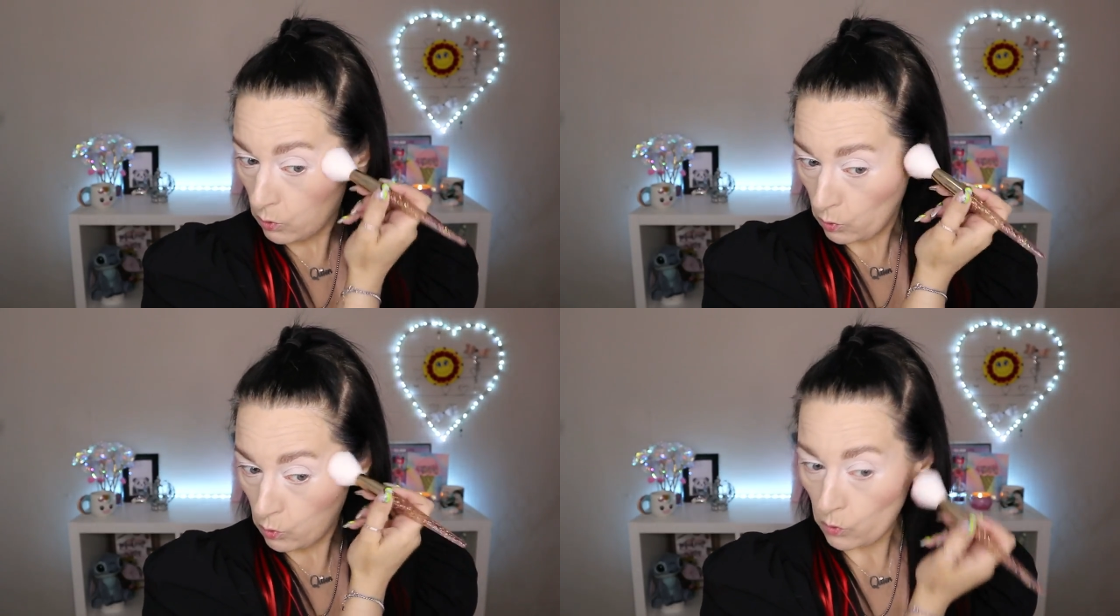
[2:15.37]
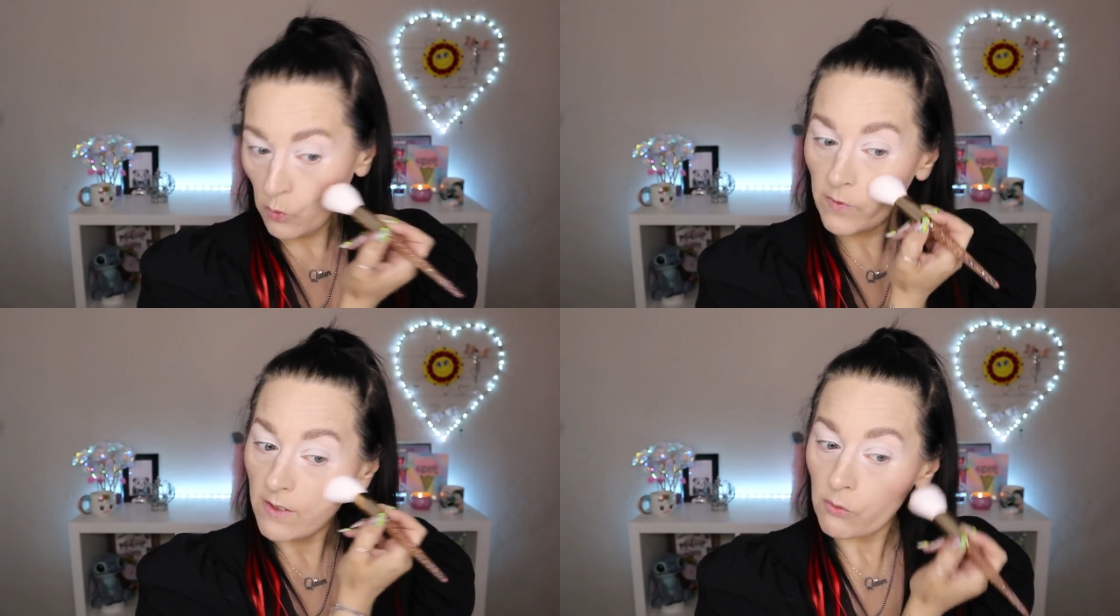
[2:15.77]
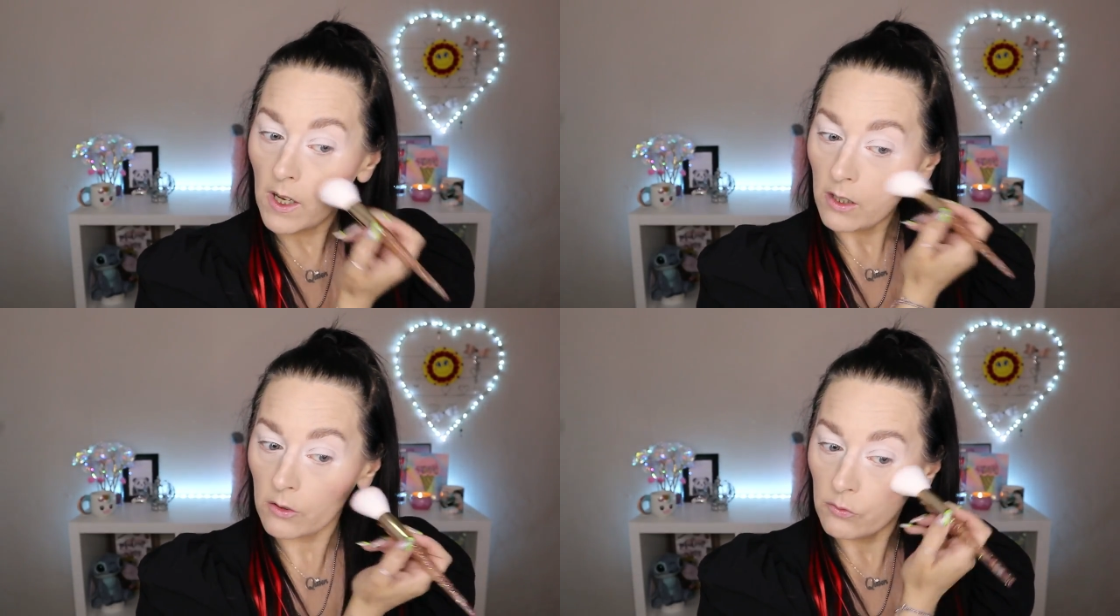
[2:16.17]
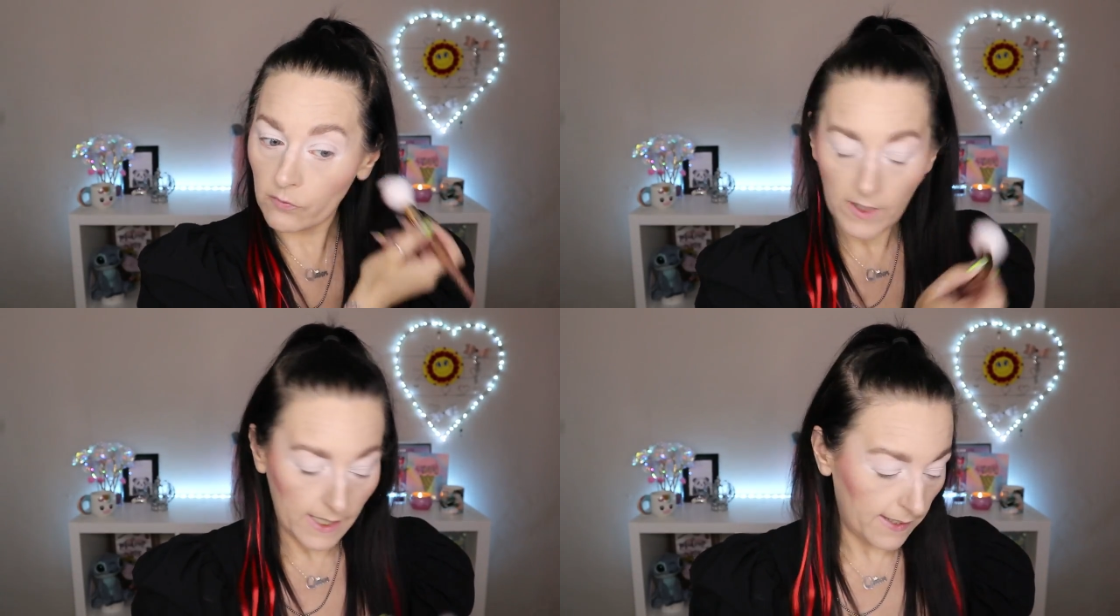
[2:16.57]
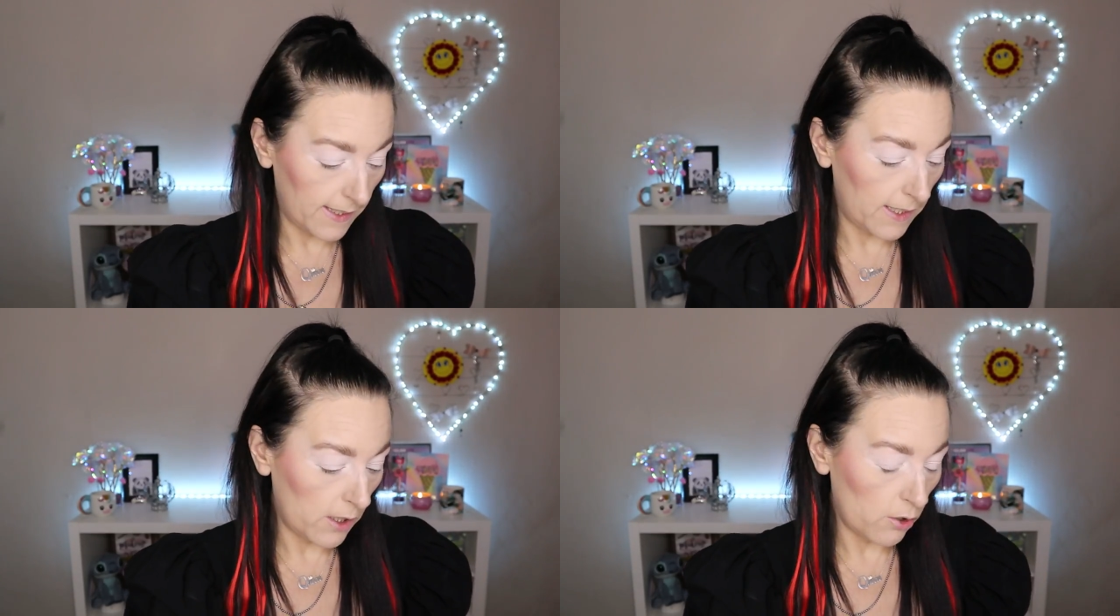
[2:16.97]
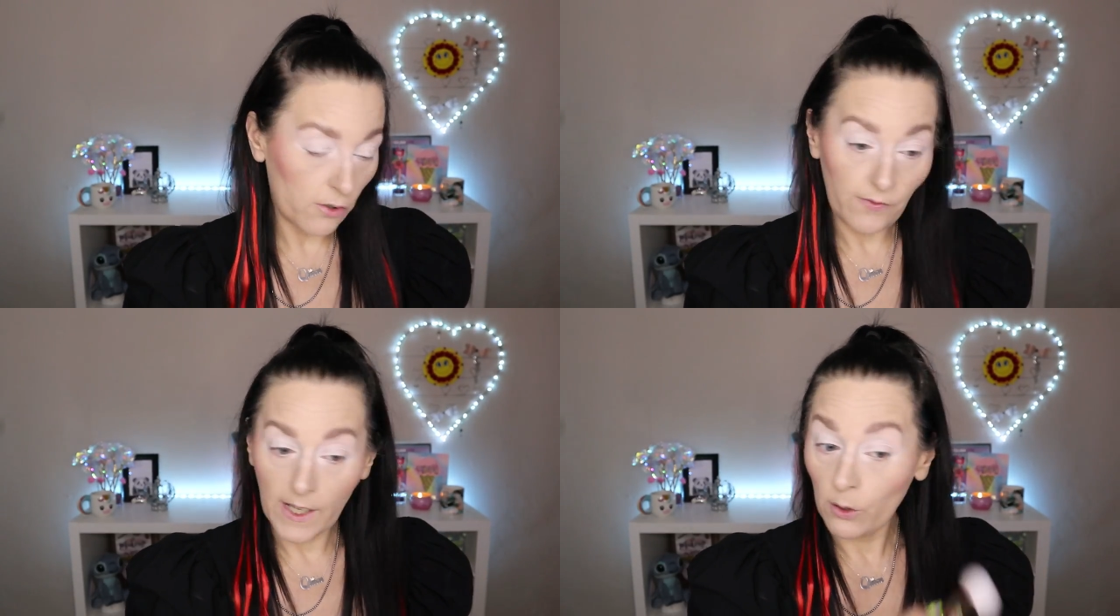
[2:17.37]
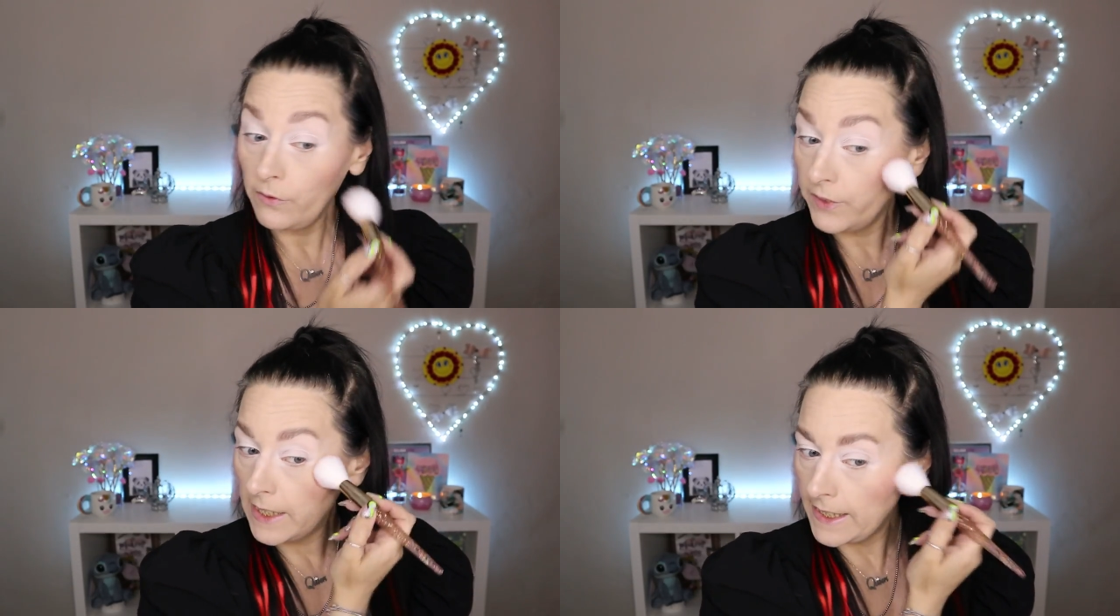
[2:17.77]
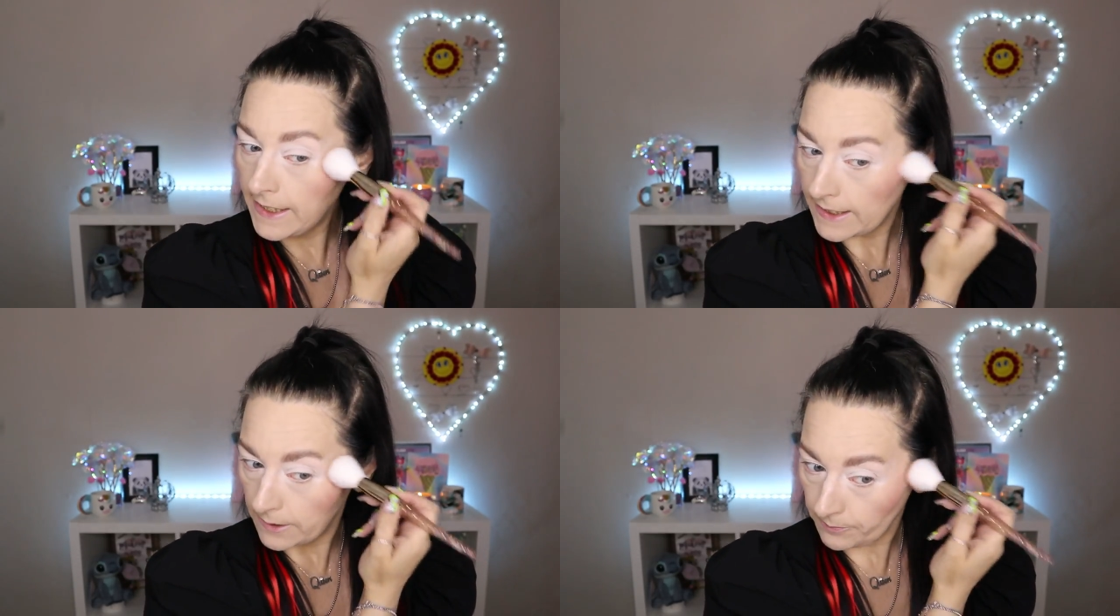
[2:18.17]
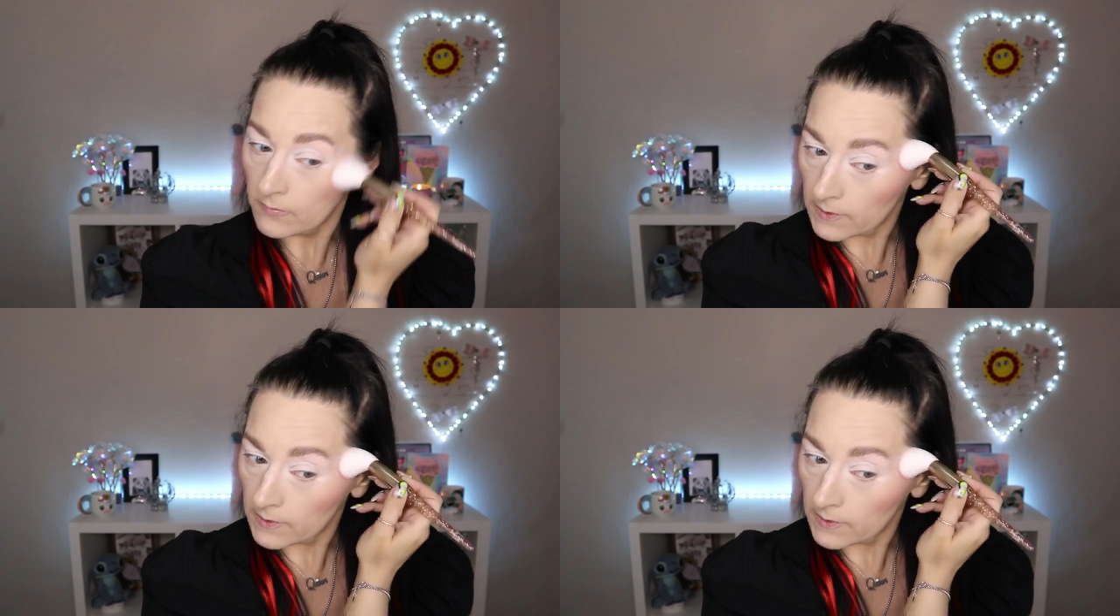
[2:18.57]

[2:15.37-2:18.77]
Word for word: On, va voir. On va laisser euh, faire le feeling.